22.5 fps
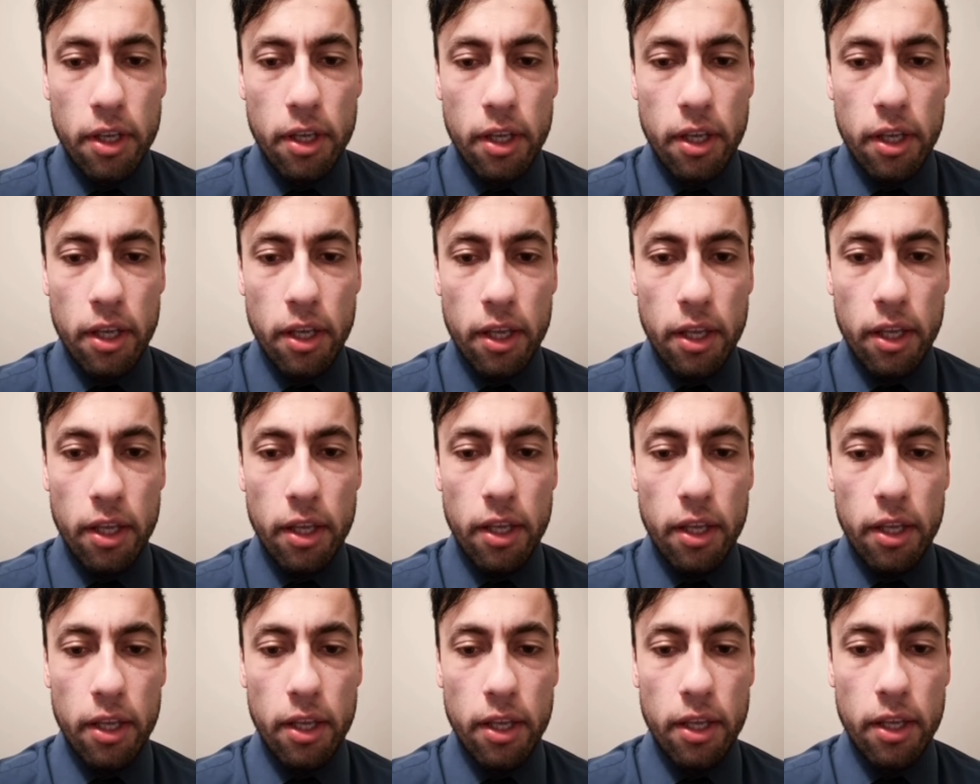
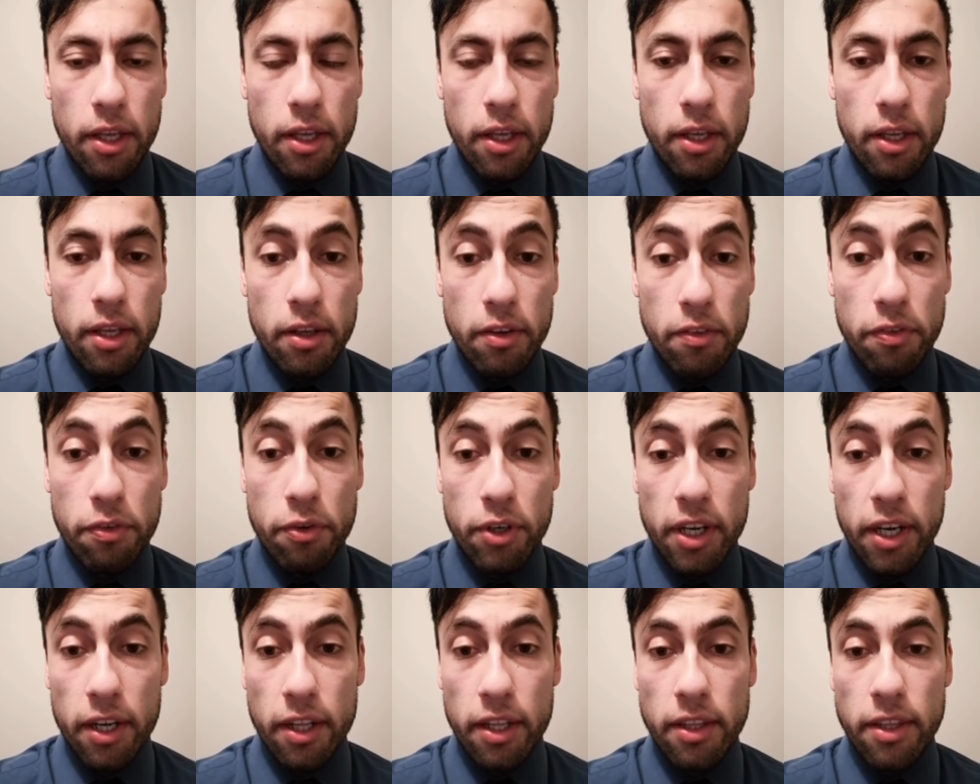eh,
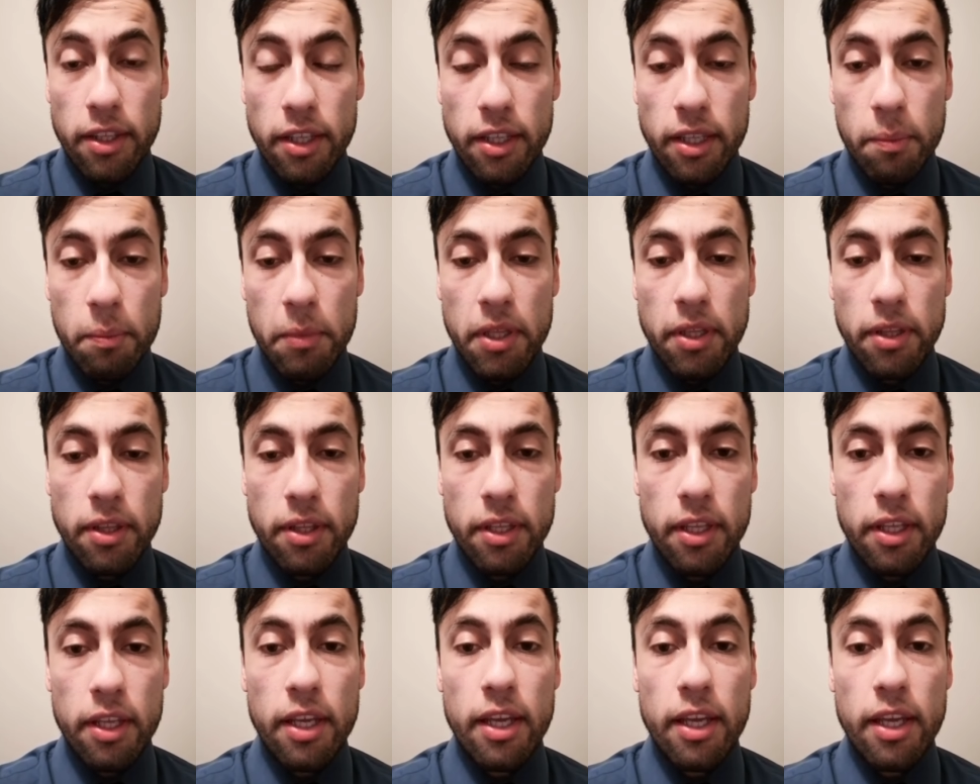enfocadas netamente